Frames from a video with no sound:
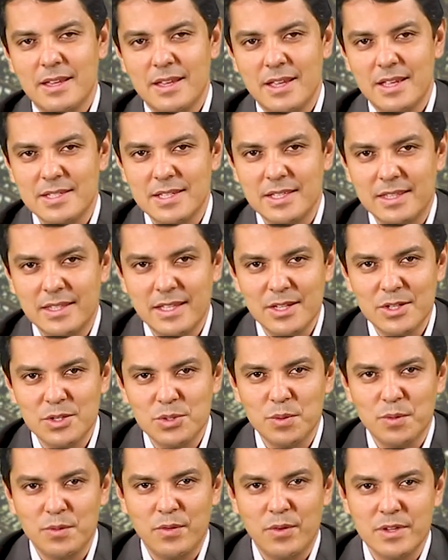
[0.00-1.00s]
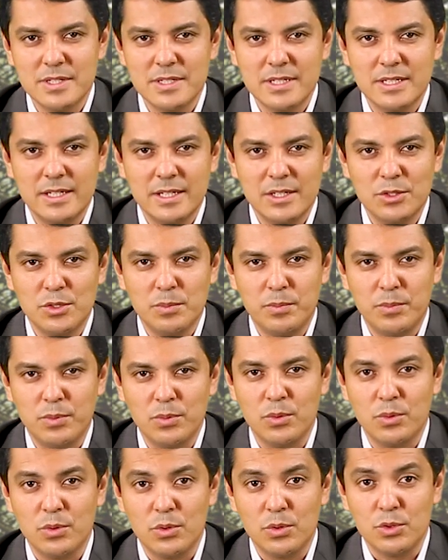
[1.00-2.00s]
Esse texto foi escrito
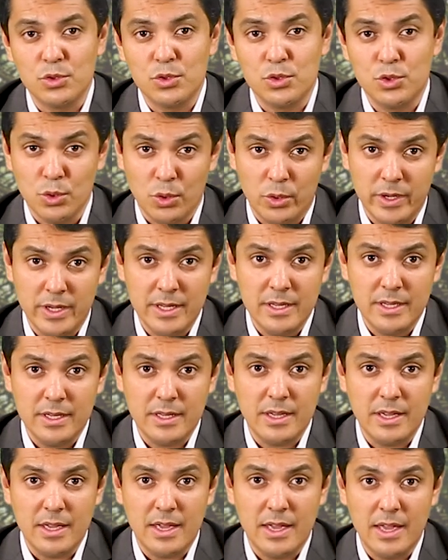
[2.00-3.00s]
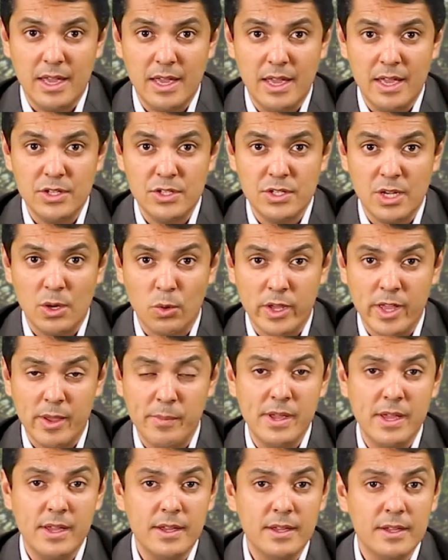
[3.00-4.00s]
por Joy
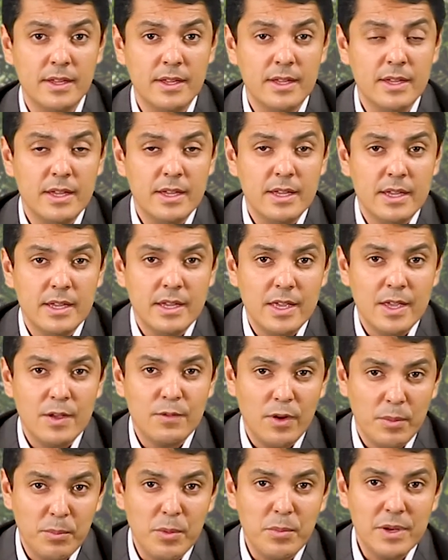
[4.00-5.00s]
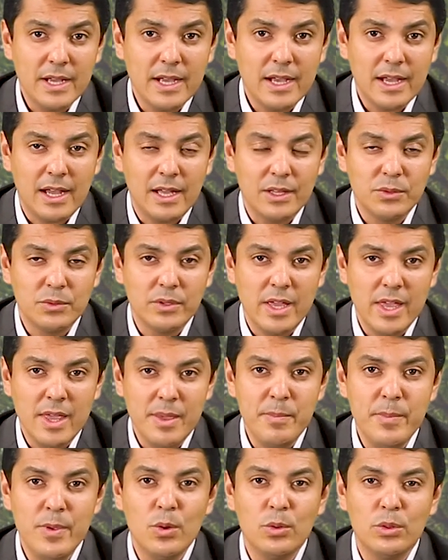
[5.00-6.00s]
Kemier e foi publicado
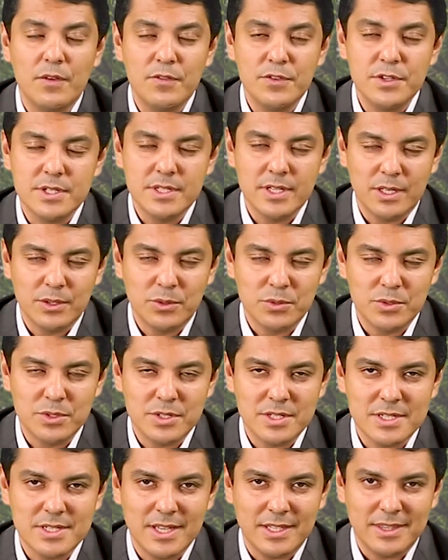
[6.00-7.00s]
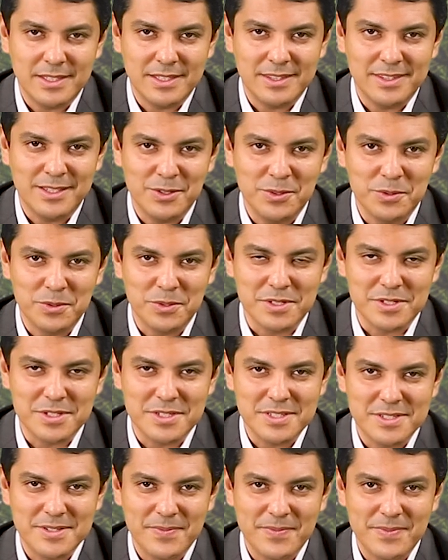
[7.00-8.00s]
em
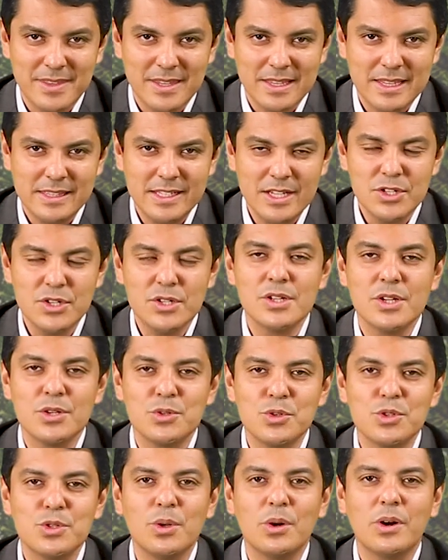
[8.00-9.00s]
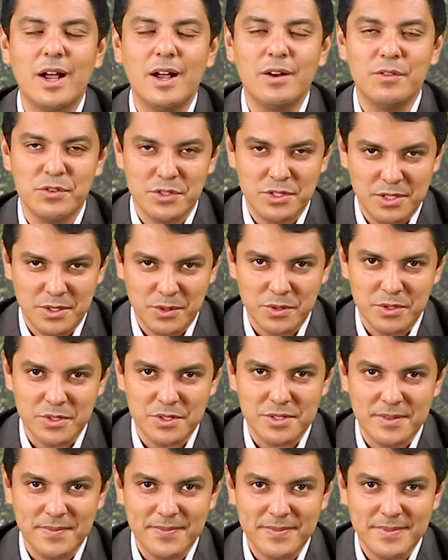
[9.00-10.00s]
1972. Deixe Jesus tocar você
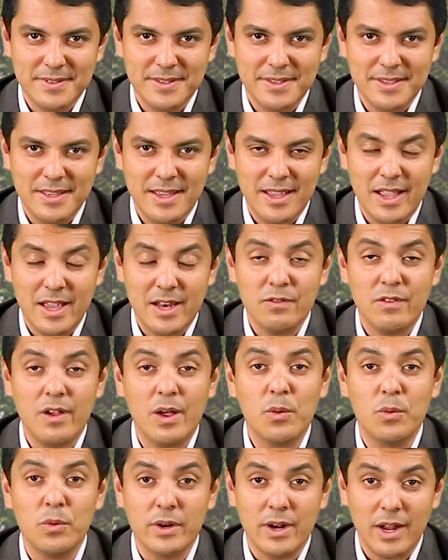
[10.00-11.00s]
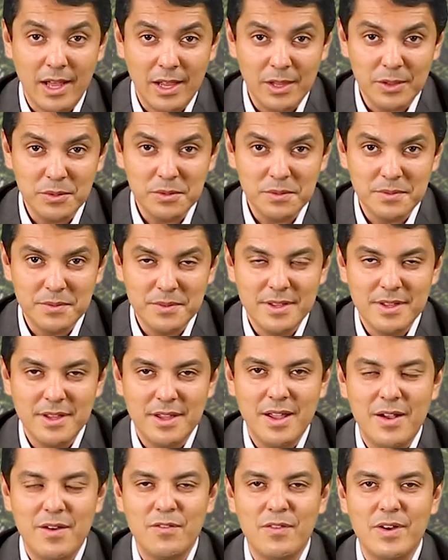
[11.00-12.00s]
hoje. Ele vai curá-lo,
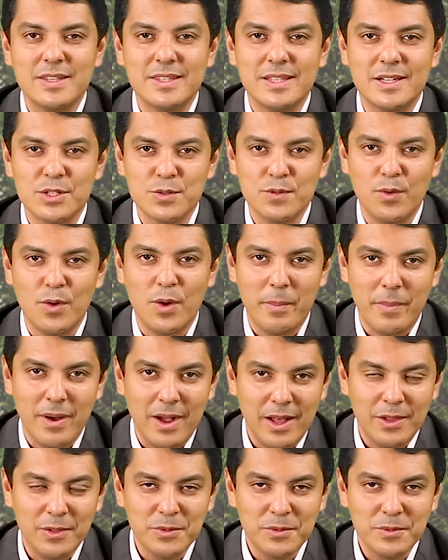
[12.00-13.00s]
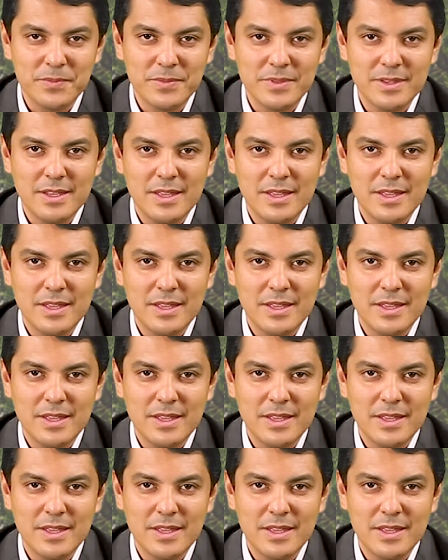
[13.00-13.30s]
vai transformá-lo